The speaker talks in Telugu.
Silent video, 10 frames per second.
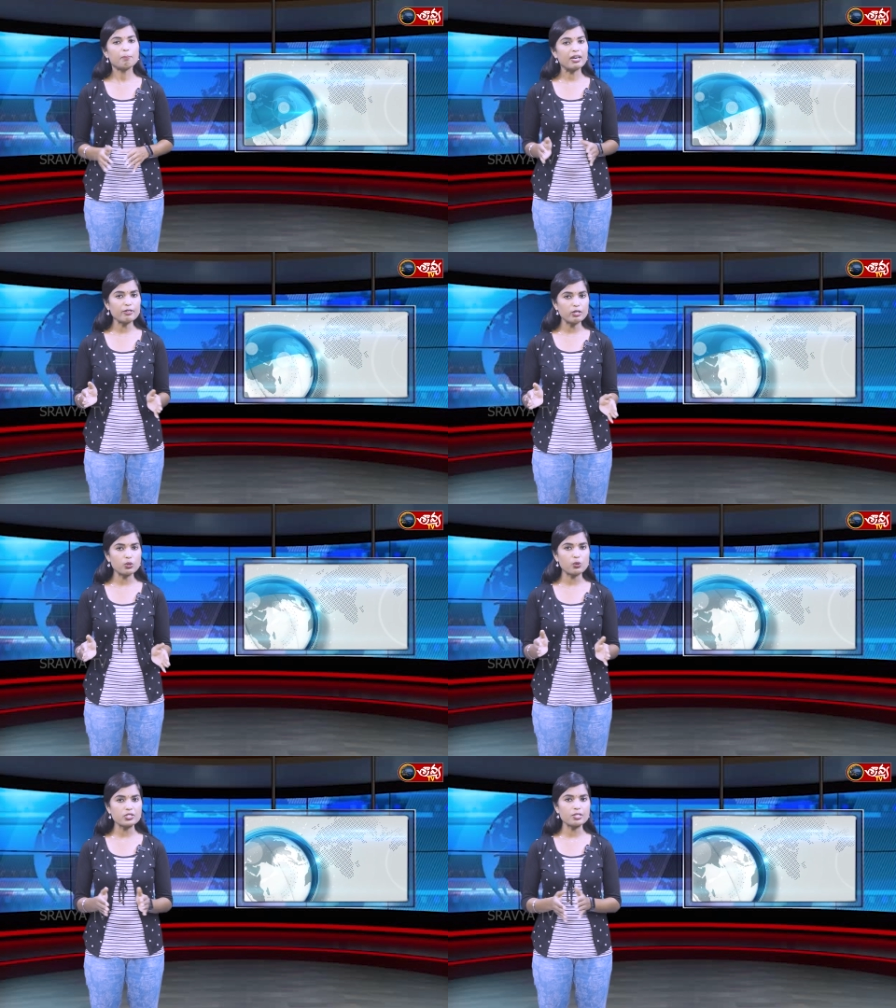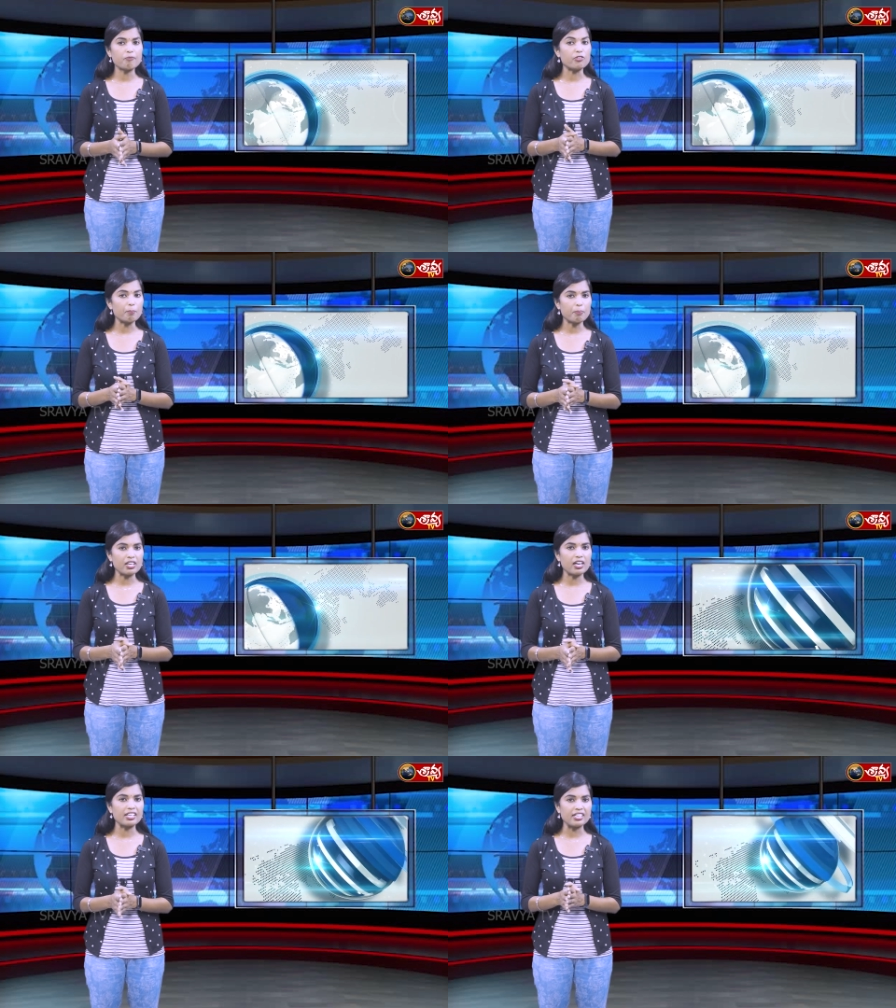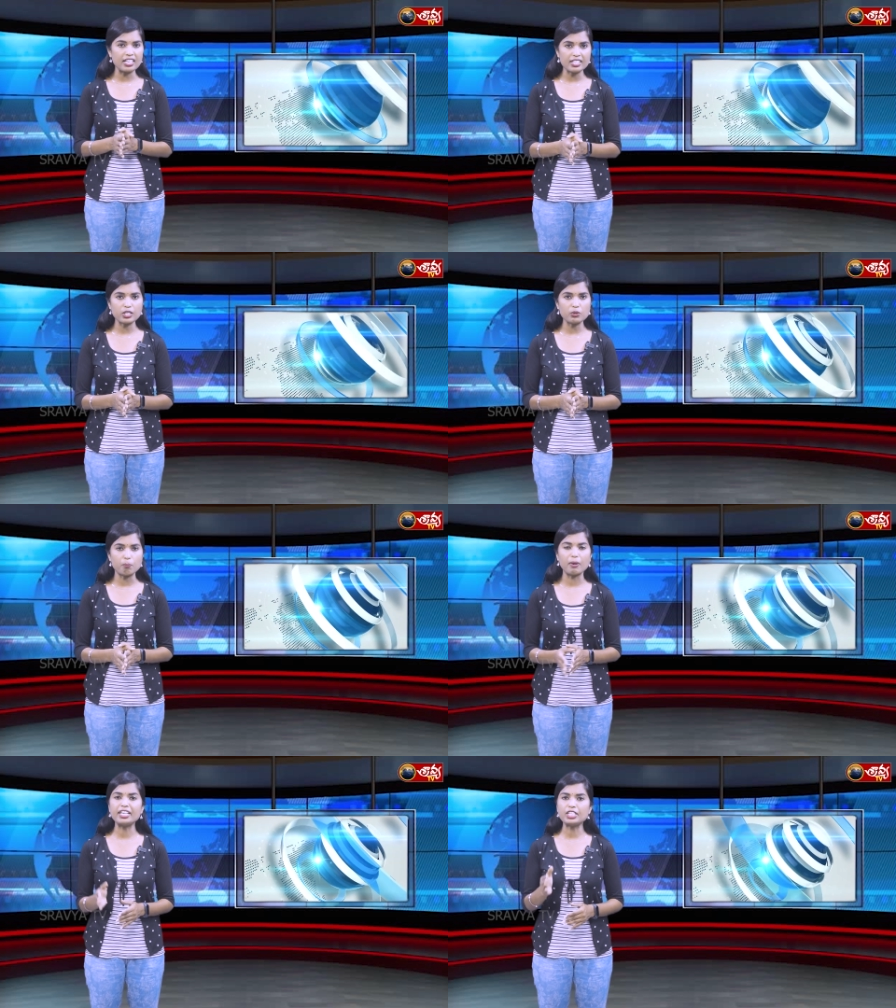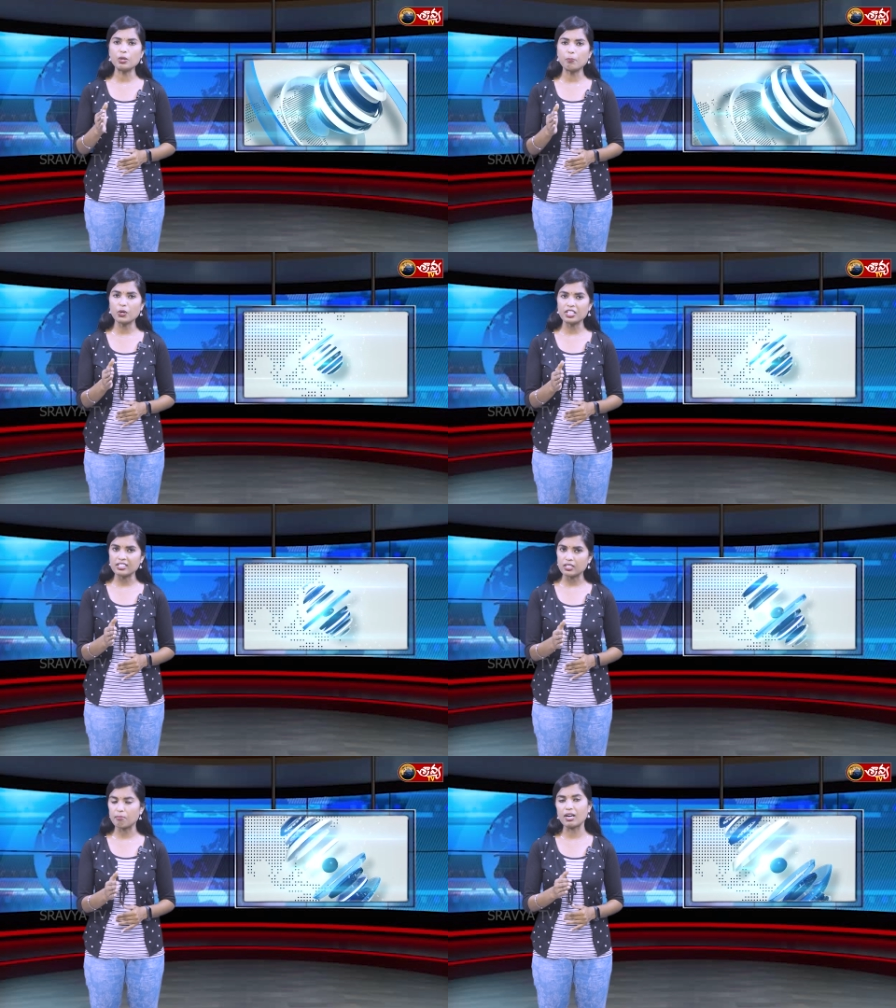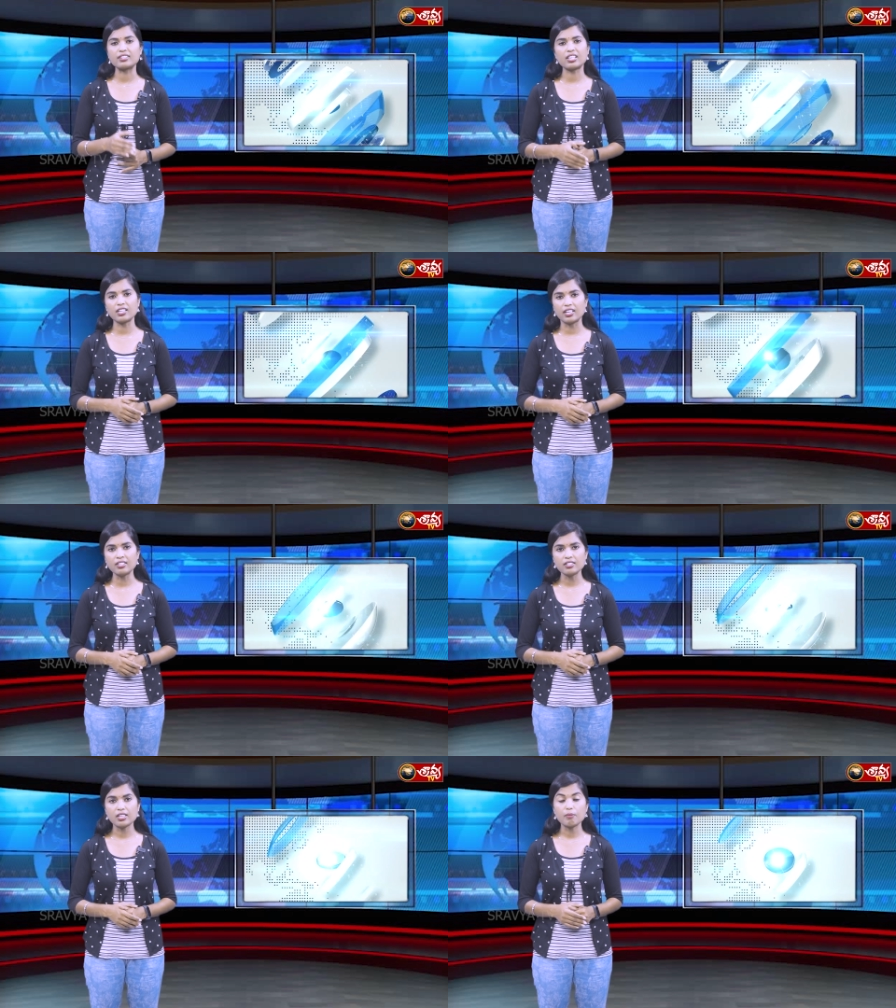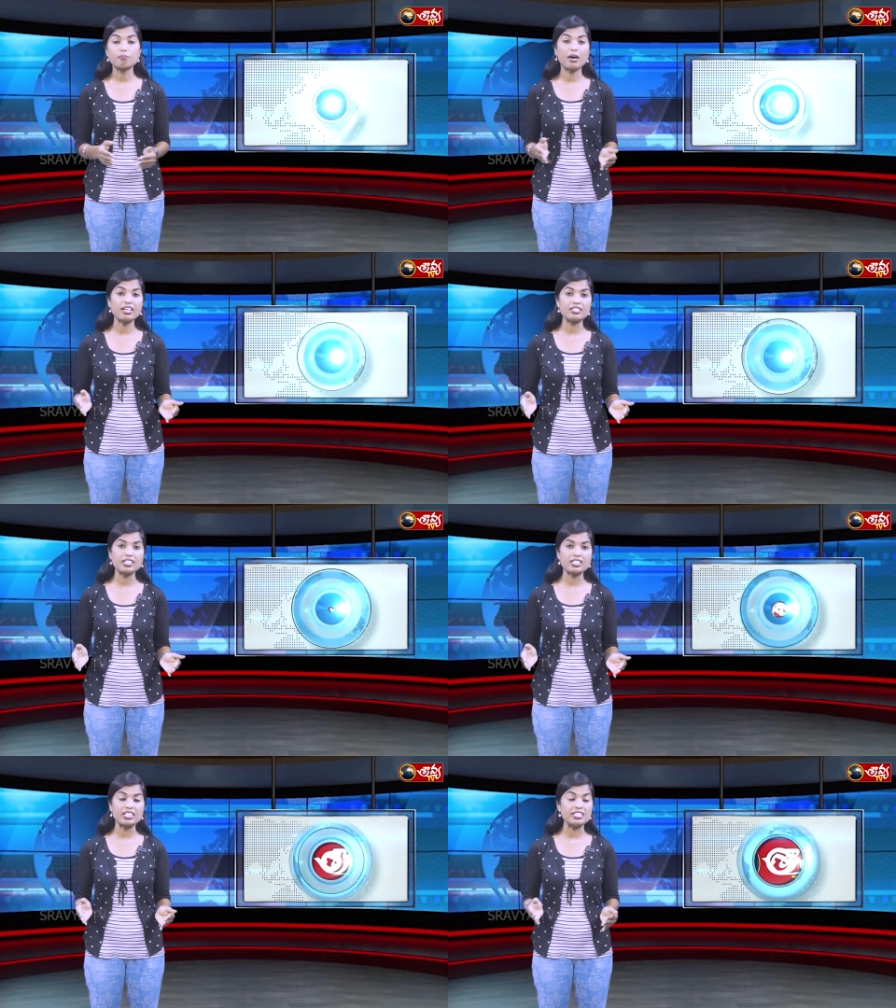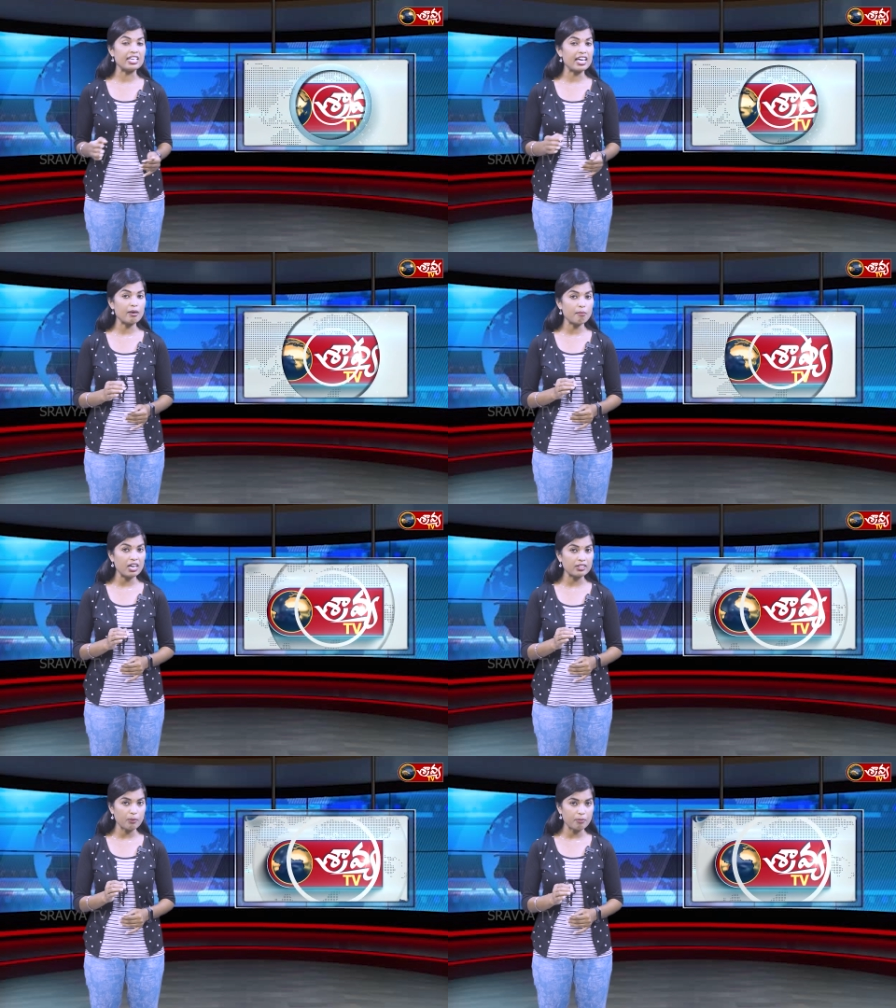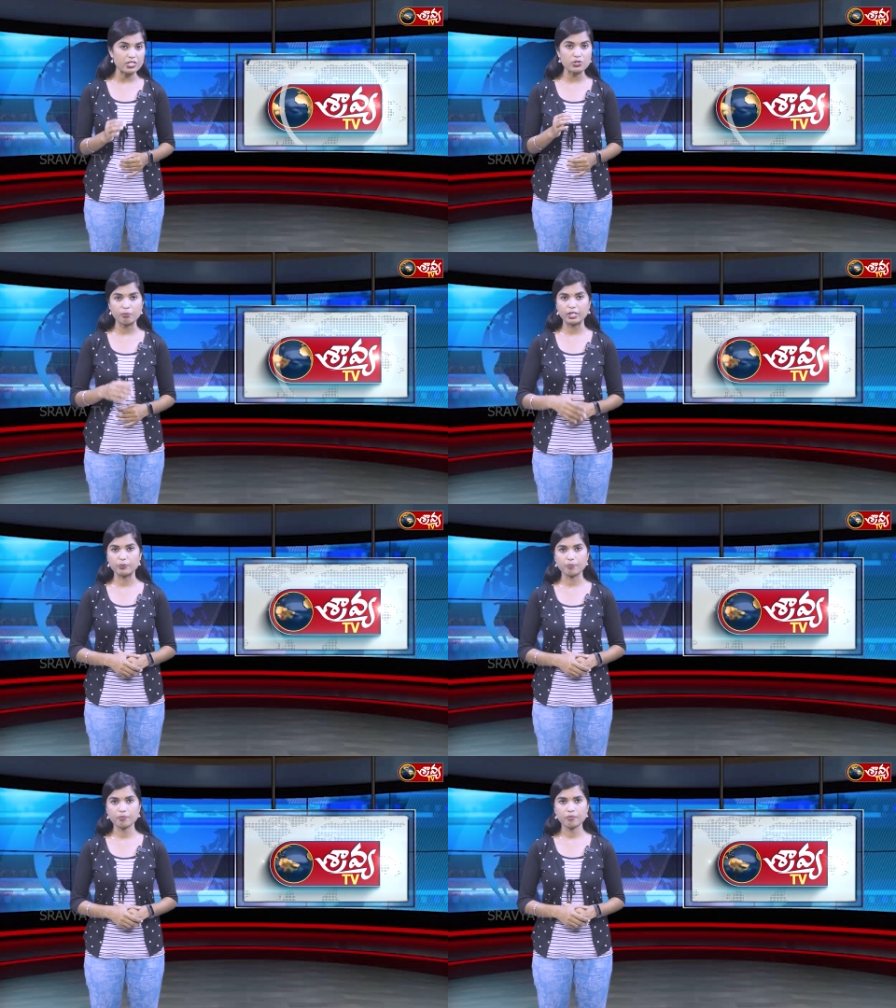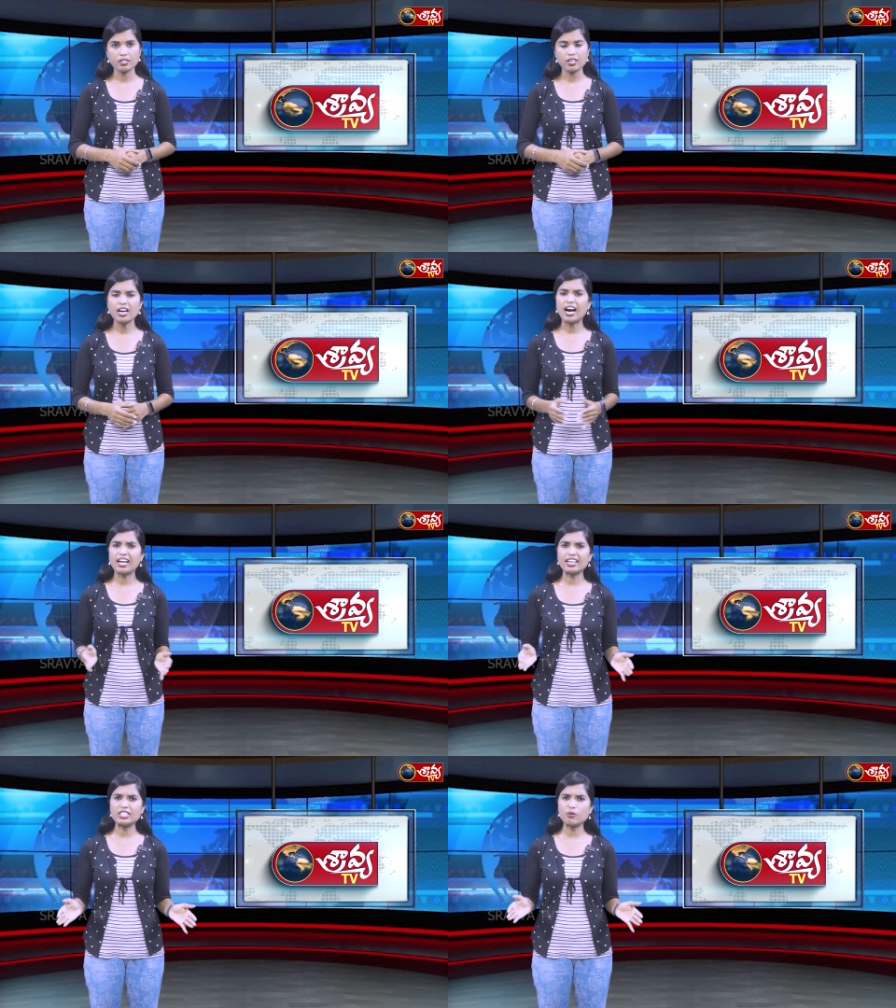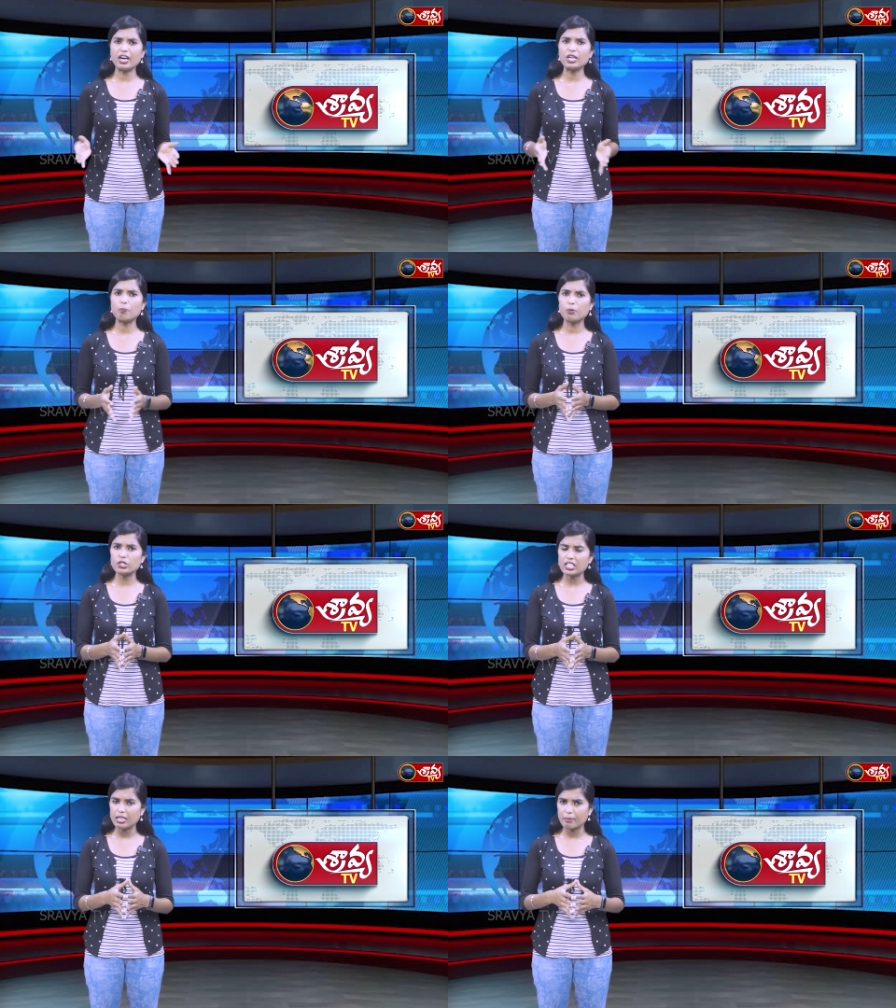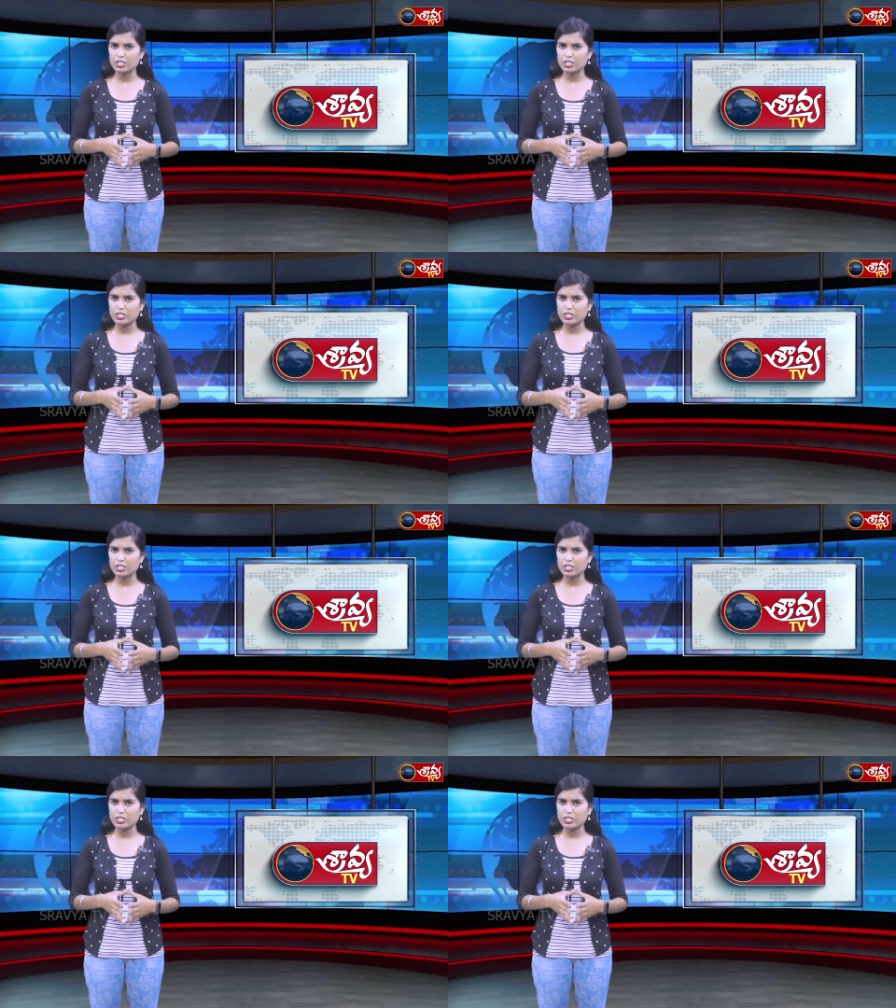పదవుల కోసం వెంపర్లాడే నేతలు బయటకు పోయినంత మాత్రాన పార్టీకి ఏ మాత్రం నష్టం లేదు అలాంటి వాళ్ళు పోతేనే